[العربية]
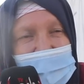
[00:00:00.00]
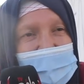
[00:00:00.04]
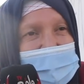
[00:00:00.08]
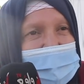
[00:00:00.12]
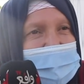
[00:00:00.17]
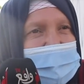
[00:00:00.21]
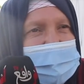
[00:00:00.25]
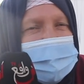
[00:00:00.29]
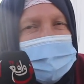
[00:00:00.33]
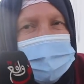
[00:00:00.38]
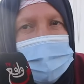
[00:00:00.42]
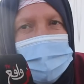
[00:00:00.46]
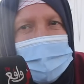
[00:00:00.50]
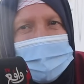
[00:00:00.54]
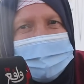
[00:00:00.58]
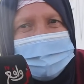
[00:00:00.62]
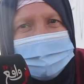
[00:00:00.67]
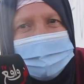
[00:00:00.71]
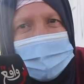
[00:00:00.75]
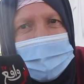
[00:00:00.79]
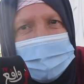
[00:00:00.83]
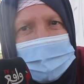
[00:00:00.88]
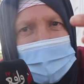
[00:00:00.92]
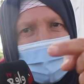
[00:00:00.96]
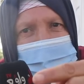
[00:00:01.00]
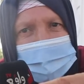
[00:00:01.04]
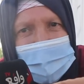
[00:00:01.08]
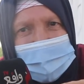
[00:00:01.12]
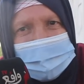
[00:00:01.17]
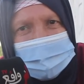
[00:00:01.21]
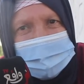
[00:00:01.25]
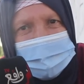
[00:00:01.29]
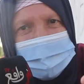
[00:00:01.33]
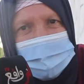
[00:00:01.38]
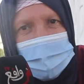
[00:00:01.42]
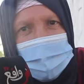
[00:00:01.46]
حقاش هو السبب في
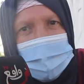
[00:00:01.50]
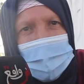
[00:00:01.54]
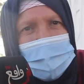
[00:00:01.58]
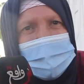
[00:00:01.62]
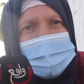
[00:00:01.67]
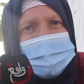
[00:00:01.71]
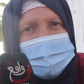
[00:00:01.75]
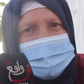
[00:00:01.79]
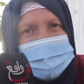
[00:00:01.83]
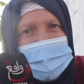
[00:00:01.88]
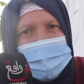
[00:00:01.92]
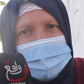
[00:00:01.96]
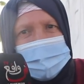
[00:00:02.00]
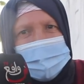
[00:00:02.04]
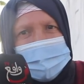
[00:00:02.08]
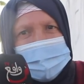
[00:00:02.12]
هذا الشيء هو اللي جاب